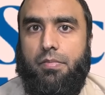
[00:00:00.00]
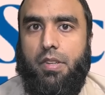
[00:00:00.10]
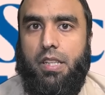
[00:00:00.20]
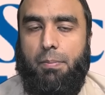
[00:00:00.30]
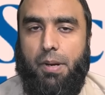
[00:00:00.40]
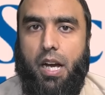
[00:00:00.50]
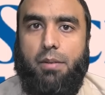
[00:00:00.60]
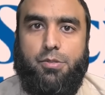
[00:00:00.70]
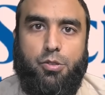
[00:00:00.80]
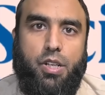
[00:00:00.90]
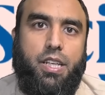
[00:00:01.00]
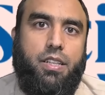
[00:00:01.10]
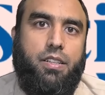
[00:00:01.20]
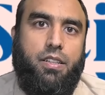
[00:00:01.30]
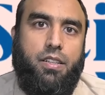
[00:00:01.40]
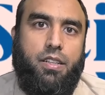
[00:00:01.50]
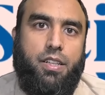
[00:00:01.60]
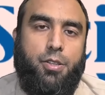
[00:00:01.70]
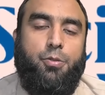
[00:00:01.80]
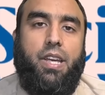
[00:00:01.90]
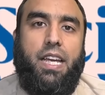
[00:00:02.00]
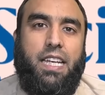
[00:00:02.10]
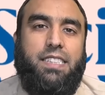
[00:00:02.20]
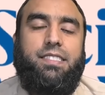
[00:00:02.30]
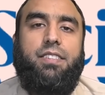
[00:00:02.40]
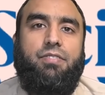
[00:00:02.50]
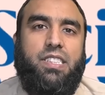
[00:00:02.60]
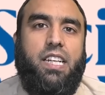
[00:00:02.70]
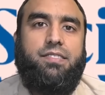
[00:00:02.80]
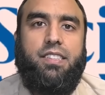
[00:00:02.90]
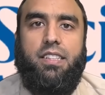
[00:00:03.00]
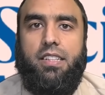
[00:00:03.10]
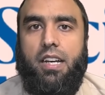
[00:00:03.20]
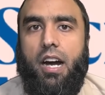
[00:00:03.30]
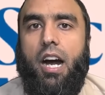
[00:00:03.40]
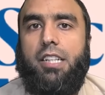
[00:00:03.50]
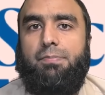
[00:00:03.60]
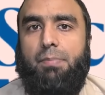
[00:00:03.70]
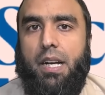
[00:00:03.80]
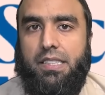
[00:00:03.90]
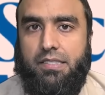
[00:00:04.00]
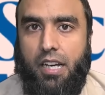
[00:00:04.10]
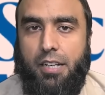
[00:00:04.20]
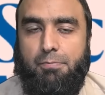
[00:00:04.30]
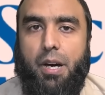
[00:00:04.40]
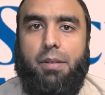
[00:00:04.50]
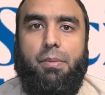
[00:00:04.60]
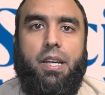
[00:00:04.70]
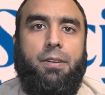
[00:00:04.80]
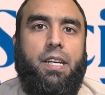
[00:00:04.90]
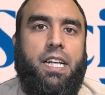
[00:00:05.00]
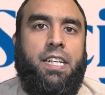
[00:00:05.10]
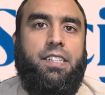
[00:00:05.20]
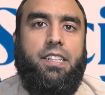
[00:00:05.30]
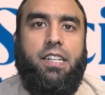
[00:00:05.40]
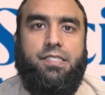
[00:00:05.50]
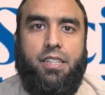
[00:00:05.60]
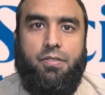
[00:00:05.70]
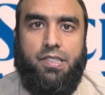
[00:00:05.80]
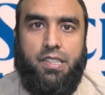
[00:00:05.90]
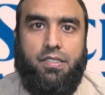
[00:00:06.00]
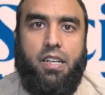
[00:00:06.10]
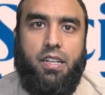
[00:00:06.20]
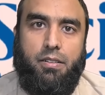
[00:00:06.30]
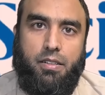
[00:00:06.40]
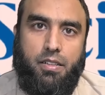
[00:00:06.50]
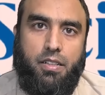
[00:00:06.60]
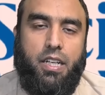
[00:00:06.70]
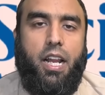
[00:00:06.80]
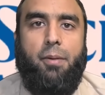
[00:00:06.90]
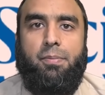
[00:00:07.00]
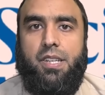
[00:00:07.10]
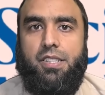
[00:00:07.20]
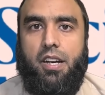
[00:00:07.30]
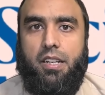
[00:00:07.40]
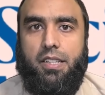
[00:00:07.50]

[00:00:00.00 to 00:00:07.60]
ये पैगाम सुने क्योंकि इसी वजह से आज पाकिस्तान भर में इंटरनेट सर्विसेज खराब की जा रही